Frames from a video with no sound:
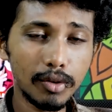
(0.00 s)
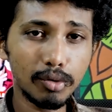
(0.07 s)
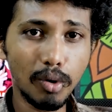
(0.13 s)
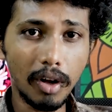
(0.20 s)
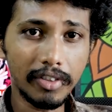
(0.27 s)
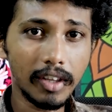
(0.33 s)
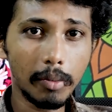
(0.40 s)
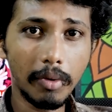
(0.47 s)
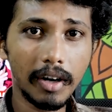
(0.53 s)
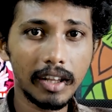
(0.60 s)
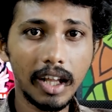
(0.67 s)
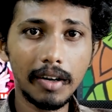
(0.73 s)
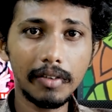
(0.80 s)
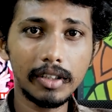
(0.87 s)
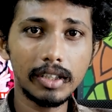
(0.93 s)
ஸோ அந்த
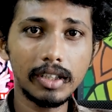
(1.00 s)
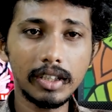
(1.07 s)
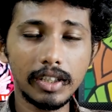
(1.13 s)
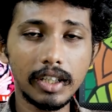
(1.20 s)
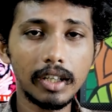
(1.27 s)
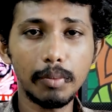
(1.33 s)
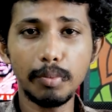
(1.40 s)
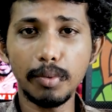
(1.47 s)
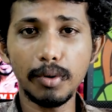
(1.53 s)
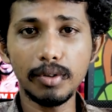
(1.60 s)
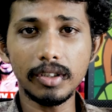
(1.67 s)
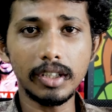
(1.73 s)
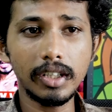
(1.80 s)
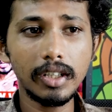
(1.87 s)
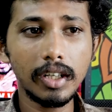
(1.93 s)
மாதிரி தான் வந்து இருக்க
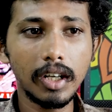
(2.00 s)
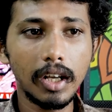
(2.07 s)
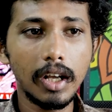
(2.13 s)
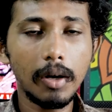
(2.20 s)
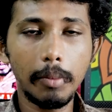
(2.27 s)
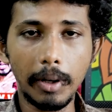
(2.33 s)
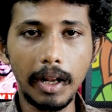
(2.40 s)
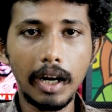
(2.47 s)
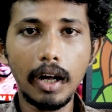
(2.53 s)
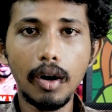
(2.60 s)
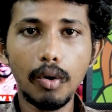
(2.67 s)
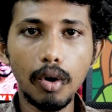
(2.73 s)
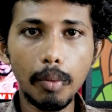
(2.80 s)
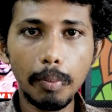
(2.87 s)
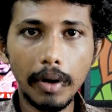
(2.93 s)
போகுது பட்
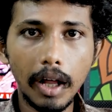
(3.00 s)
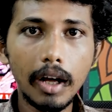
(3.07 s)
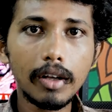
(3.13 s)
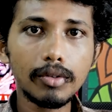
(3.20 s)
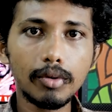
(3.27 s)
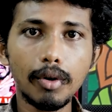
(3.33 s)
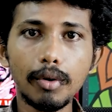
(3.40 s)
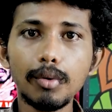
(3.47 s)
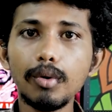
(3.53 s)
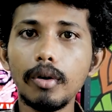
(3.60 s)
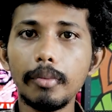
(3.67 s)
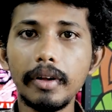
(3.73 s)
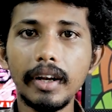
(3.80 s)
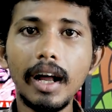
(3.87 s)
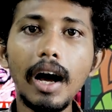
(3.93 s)
ஆனால் ஓப்பனாக சொல்லணும்
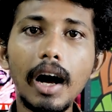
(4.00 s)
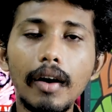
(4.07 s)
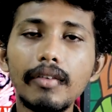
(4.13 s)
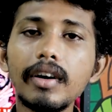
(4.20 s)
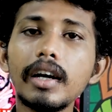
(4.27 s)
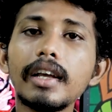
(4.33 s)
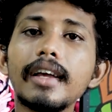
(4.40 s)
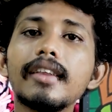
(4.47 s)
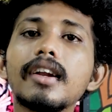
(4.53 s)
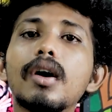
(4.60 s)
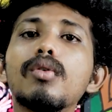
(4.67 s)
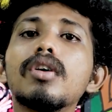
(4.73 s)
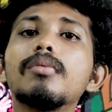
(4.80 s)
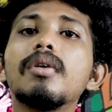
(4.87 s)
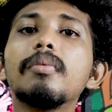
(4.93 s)
அப்படின்னா அவங்களுக்கு
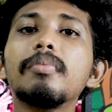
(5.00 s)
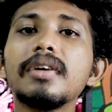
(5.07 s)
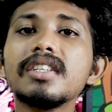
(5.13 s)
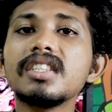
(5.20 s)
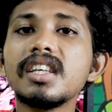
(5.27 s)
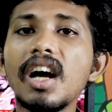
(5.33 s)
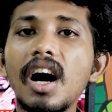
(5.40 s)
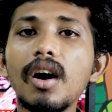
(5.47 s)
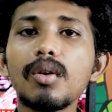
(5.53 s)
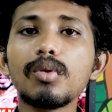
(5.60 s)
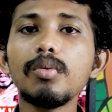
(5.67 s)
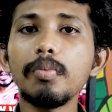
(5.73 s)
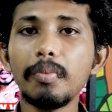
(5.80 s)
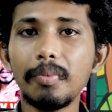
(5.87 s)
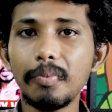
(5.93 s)
எதிராகவும் நம்ம பேசி
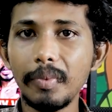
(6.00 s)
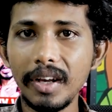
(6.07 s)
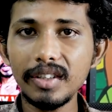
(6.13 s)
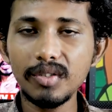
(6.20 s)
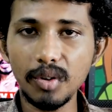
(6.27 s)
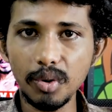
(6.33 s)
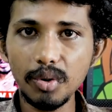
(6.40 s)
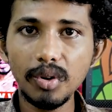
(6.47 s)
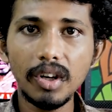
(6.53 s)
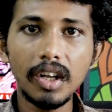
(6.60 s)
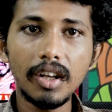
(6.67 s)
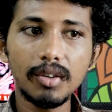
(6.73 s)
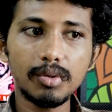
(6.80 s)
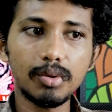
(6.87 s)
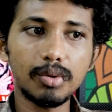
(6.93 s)
ஆகணும் பேசணும்
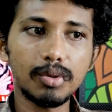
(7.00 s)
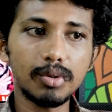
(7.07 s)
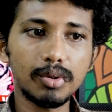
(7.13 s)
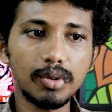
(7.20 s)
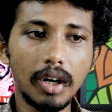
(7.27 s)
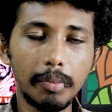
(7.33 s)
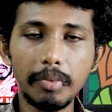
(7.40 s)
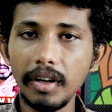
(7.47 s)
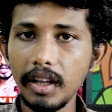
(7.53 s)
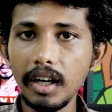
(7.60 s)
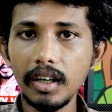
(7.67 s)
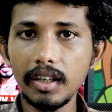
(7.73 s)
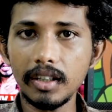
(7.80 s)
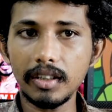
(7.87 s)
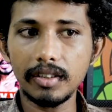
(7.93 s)
ஸோ அப்படி
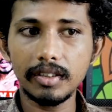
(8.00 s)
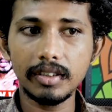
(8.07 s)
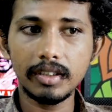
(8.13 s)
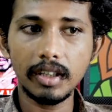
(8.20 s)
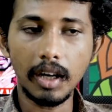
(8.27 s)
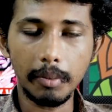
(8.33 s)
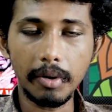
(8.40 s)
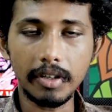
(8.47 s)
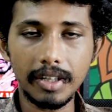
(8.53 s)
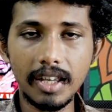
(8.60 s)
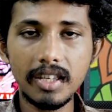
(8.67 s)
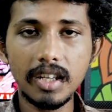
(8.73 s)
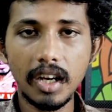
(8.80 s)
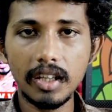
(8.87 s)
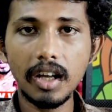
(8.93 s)
தான் அப்படி
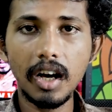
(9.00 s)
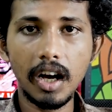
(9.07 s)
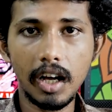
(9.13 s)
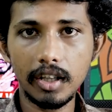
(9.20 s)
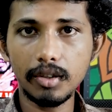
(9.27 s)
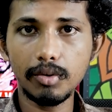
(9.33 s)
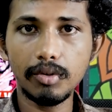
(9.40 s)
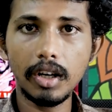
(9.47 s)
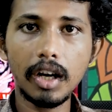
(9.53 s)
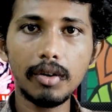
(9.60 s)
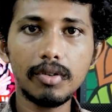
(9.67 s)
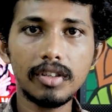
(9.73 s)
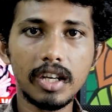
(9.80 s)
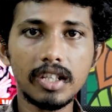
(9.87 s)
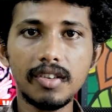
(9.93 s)
செஞ்சால் தான்
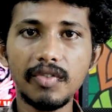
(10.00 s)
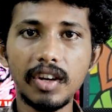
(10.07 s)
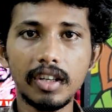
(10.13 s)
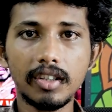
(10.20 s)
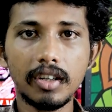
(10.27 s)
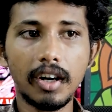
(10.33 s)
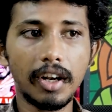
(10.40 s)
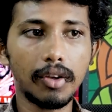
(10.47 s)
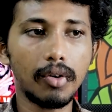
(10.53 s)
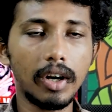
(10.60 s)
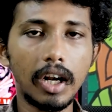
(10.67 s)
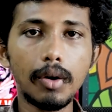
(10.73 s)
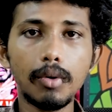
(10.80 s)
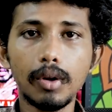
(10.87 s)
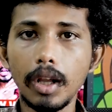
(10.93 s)
அதுக்குண்டான ஒரு ஜஸ்டிஃபிகேஷன் கிடைக்கும்
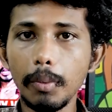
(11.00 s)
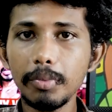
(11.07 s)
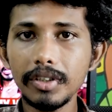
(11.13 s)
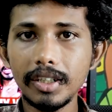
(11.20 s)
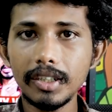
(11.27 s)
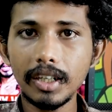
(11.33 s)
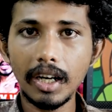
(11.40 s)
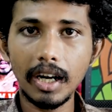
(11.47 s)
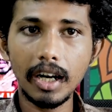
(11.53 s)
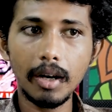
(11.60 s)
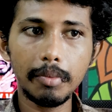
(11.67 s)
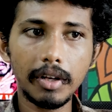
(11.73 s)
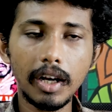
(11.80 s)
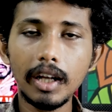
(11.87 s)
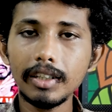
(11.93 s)
ஏன்னா ஒரு தப்பு செஞ்சுருக்காங்க
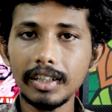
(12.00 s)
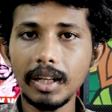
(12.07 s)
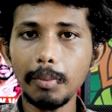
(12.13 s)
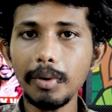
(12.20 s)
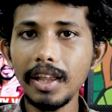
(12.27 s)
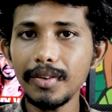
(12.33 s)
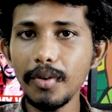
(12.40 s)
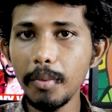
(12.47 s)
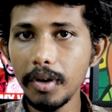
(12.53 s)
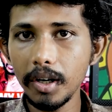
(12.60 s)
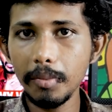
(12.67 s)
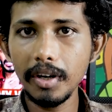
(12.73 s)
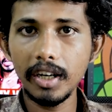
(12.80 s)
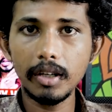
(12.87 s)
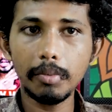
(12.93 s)
அப்படின்னா அந்த தப்பில் இவன்
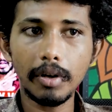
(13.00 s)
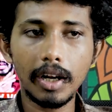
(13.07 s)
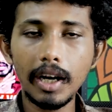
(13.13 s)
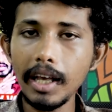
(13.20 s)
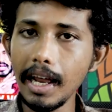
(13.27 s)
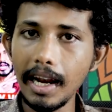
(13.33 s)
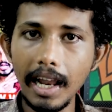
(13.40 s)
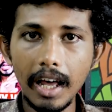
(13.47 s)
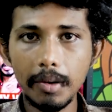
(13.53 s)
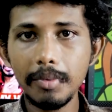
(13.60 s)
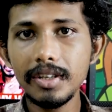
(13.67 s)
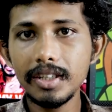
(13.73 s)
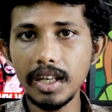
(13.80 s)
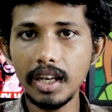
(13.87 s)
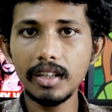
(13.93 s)
மட்டுமே ஈடுபடலை
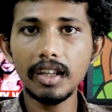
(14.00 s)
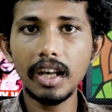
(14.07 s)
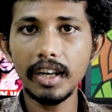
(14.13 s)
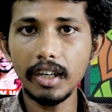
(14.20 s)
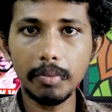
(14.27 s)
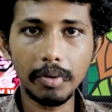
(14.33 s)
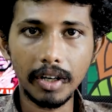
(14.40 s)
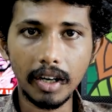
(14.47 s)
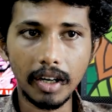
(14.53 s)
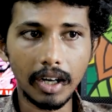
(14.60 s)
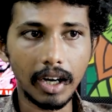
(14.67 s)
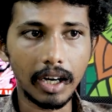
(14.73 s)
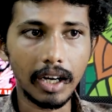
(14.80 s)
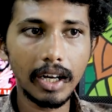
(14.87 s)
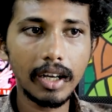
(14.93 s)
எல்லாருமே சேர்த்து தான்
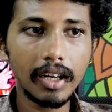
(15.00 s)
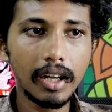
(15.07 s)
ஈடுபட்டிருக்காங்க